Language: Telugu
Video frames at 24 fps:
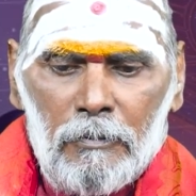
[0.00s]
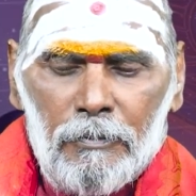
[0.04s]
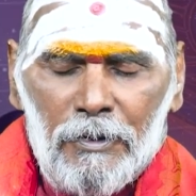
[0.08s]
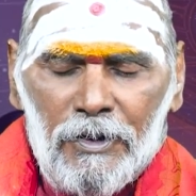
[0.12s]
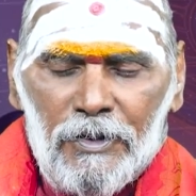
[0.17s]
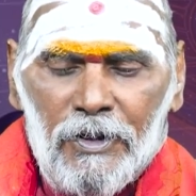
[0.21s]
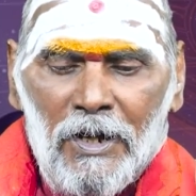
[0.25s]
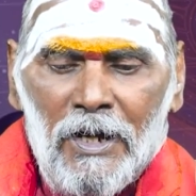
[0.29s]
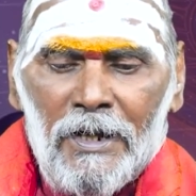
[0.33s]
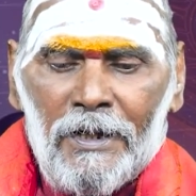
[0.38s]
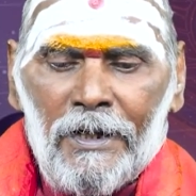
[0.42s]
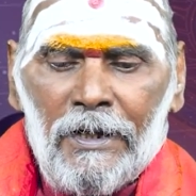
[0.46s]

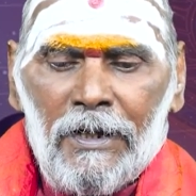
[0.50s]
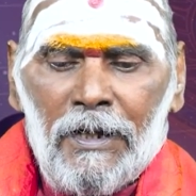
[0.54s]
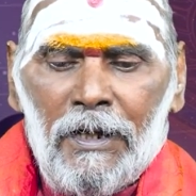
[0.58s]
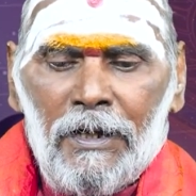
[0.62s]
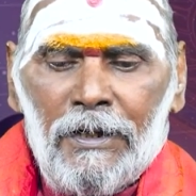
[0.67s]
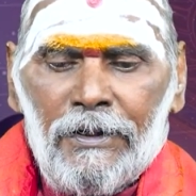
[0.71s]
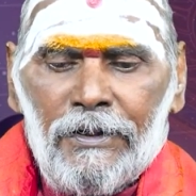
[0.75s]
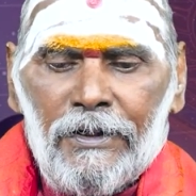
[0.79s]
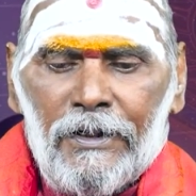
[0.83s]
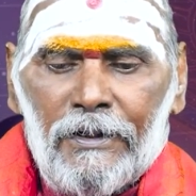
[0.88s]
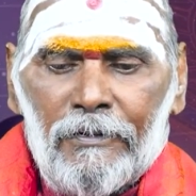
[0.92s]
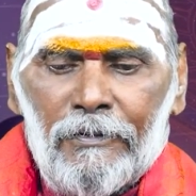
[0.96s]
ప్రధానంగా
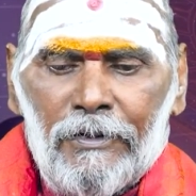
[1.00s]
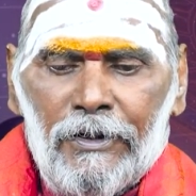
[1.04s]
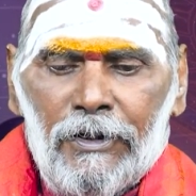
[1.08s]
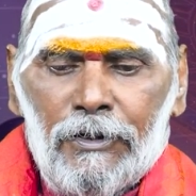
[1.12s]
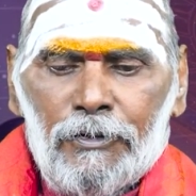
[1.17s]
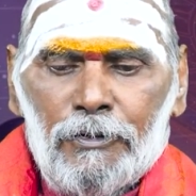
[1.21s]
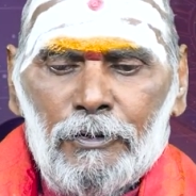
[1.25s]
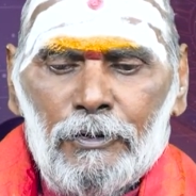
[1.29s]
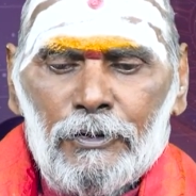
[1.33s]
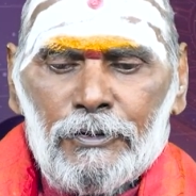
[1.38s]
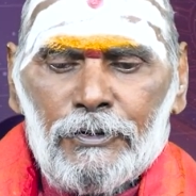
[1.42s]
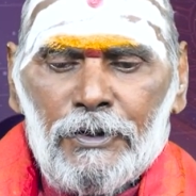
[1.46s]
ఇరవై
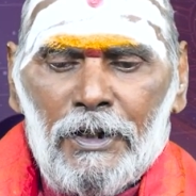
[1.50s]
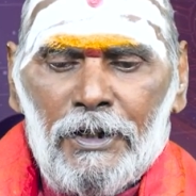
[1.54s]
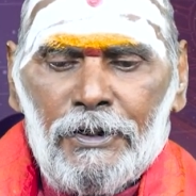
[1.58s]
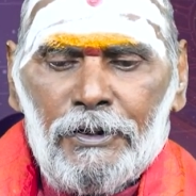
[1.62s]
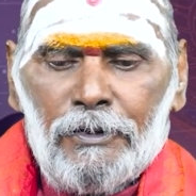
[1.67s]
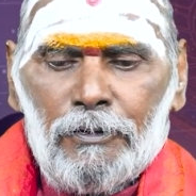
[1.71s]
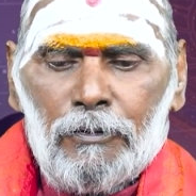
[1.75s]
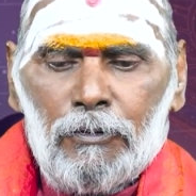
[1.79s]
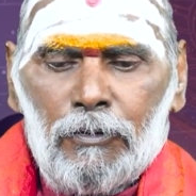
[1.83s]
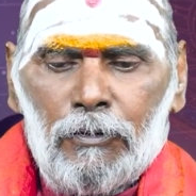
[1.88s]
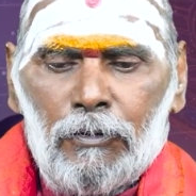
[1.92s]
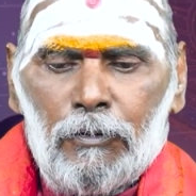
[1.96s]
ఐదవ
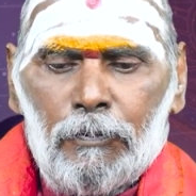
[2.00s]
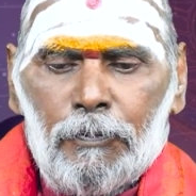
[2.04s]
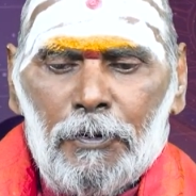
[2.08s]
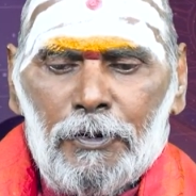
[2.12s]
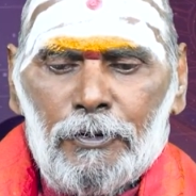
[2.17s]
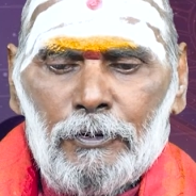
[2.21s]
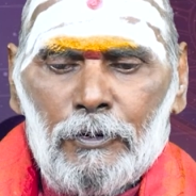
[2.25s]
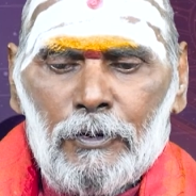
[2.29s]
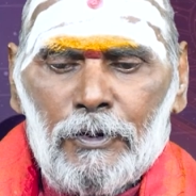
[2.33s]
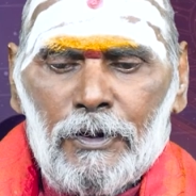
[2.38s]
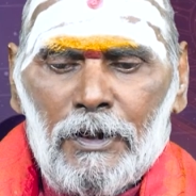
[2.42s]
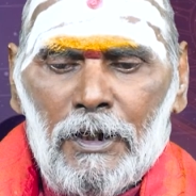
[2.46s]
తారీఖు
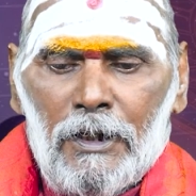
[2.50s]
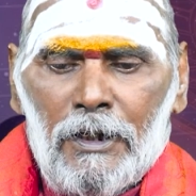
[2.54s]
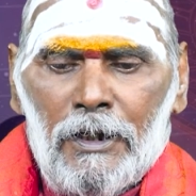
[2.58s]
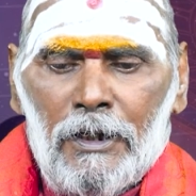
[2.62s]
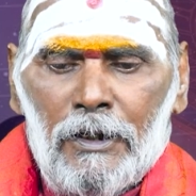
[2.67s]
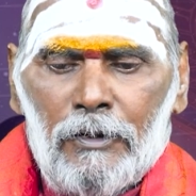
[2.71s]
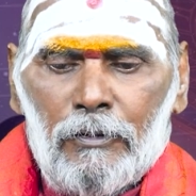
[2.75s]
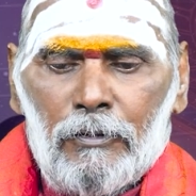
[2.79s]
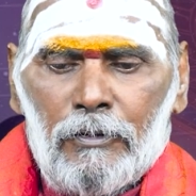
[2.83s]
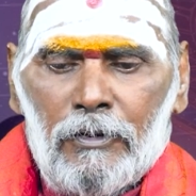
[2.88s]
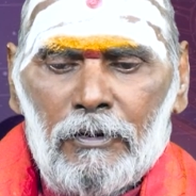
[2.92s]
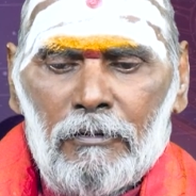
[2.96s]
పదో నెల
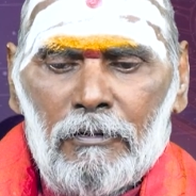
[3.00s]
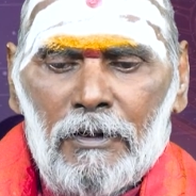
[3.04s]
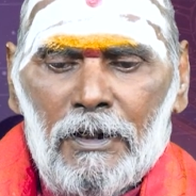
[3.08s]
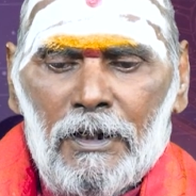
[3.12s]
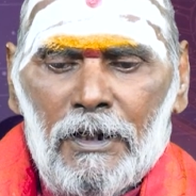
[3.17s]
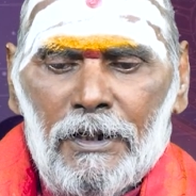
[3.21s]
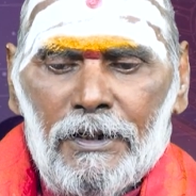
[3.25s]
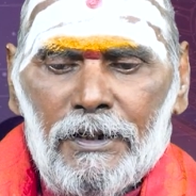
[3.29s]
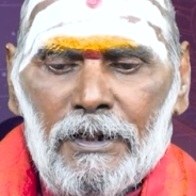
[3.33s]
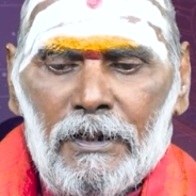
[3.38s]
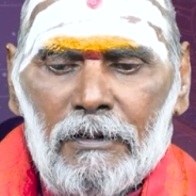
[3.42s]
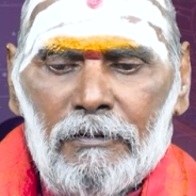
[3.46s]
రెండు
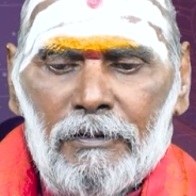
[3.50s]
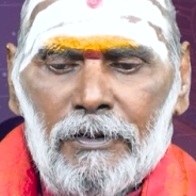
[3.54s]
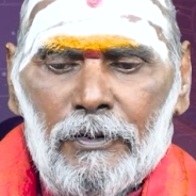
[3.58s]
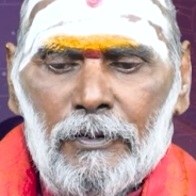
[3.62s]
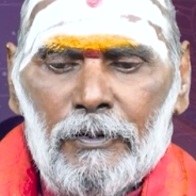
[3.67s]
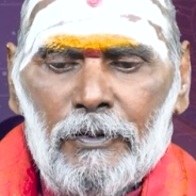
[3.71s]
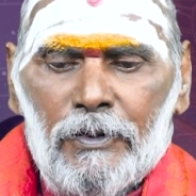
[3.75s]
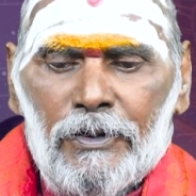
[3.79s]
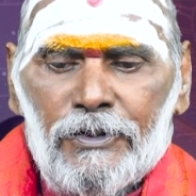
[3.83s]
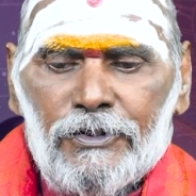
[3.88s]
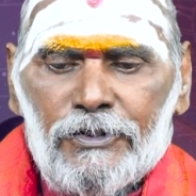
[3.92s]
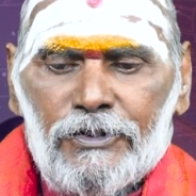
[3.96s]
వేల ఇరవై
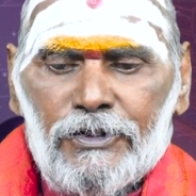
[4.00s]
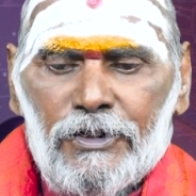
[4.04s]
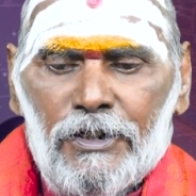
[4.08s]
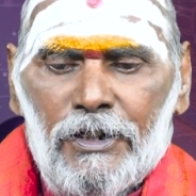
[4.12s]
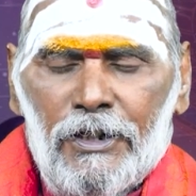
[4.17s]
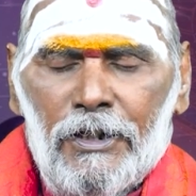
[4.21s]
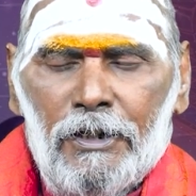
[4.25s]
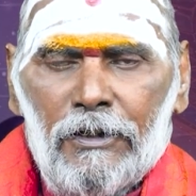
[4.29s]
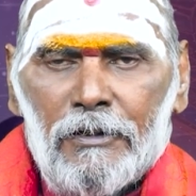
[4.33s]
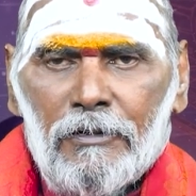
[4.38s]
రెండు నుంచి